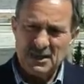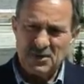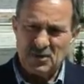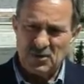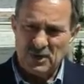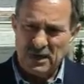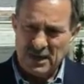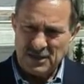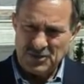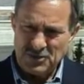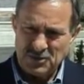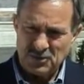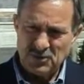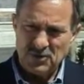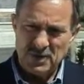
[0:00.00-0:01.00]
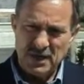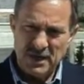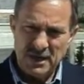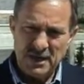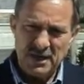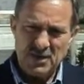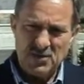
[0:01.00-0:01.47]
con la
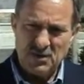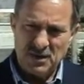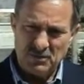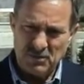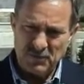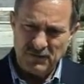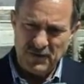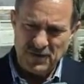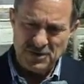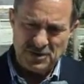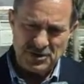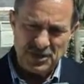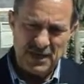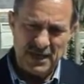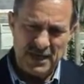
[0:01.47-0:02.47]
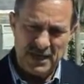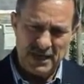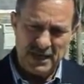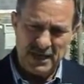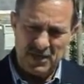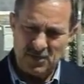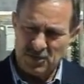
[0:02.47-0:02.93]
regione, con la provincia
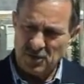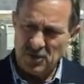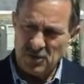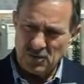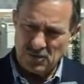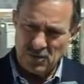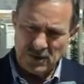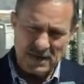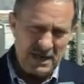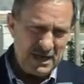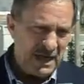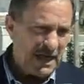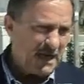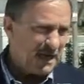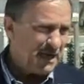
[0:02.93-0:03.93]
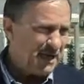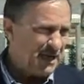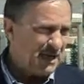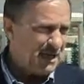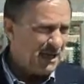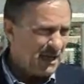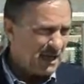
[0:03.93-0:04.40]
e con il comune di Narni,